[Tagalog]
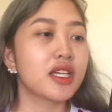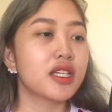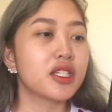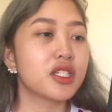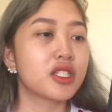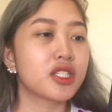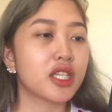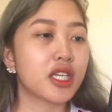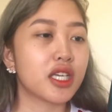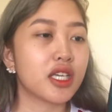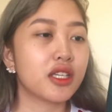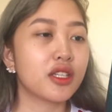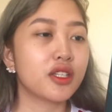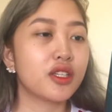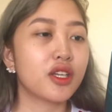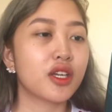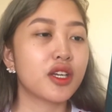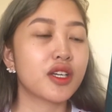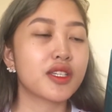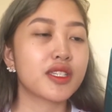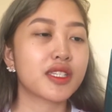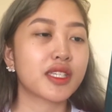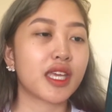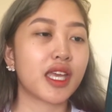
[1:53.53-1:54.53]
Shield
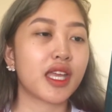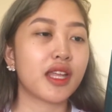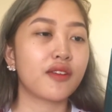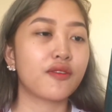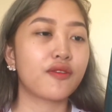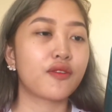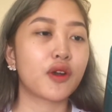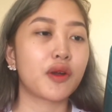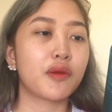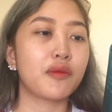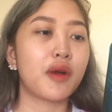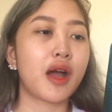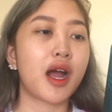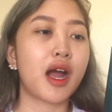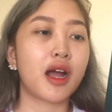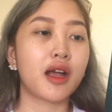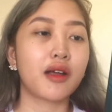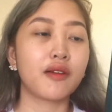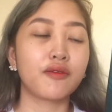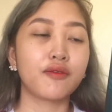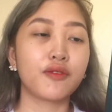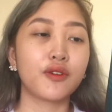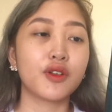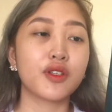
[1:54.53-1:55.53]
your skin from
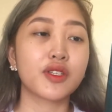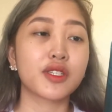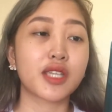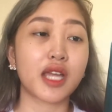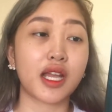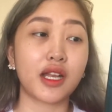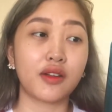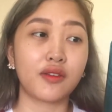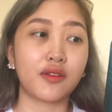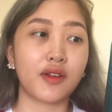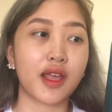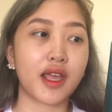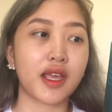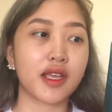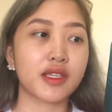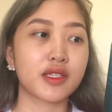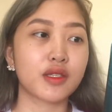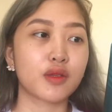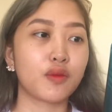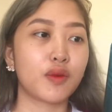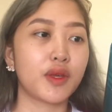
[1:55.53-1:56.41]
harmful sun rays